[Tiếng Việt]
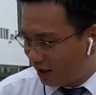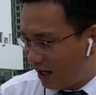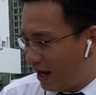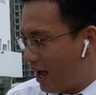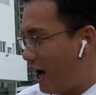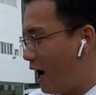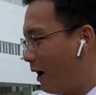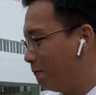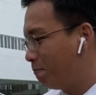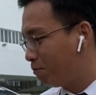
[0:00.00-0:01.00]
thì
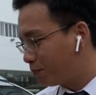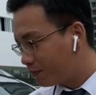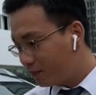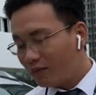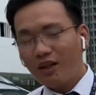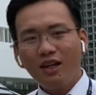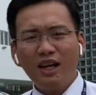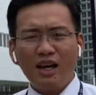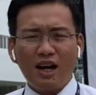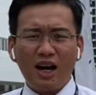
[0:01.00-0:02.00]
à,
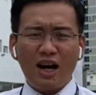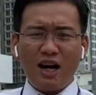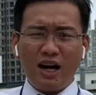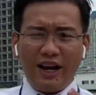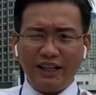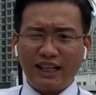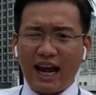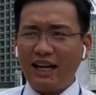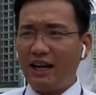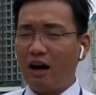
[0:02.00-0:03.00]
à, hiện
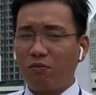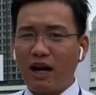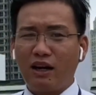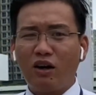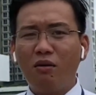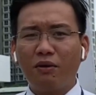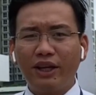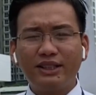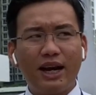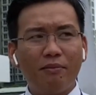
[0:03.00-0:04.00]
tại thì học đang có một
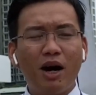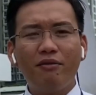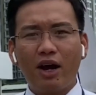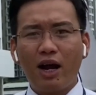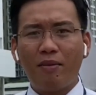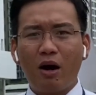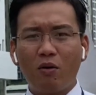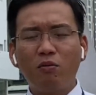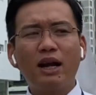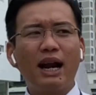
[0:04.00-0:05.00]
chiếc xe mới về mà học
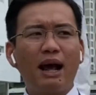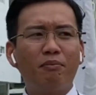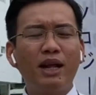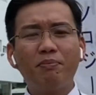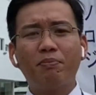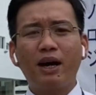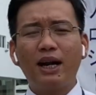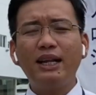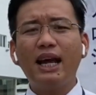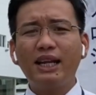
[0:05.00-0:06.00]
cũng đã làm clip
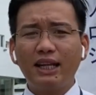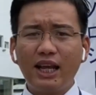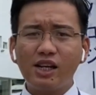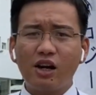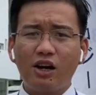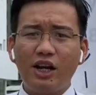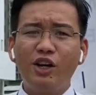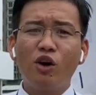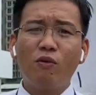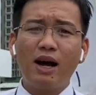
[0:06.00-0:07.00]
đánh giá chi tiết rồi,
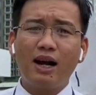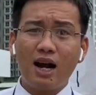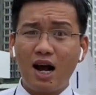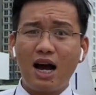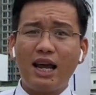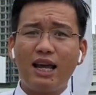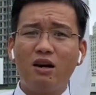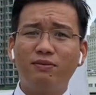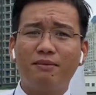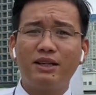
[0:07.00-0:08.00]
Innova G hai
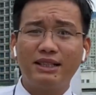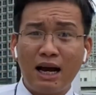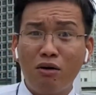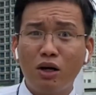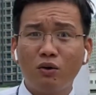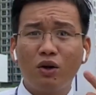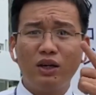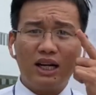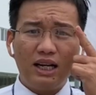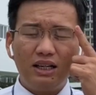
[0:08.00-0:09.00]
không một sáu cô chú
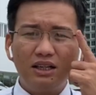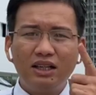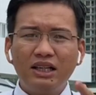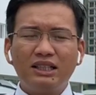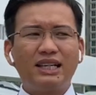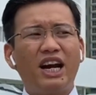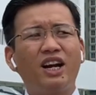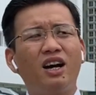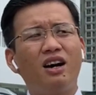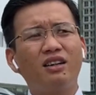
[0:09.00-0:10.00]
anh chị. Xe
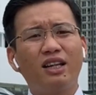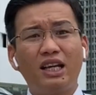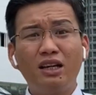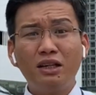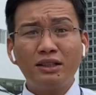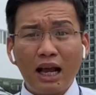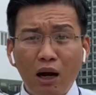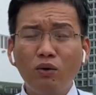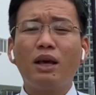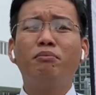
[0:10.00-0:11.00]
đó chỉ
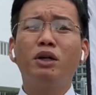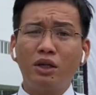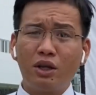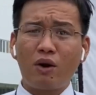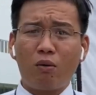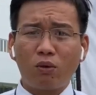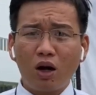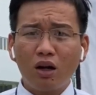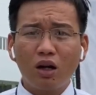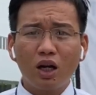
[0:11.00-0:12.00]
sáu trăm mười triệu đồng thôi.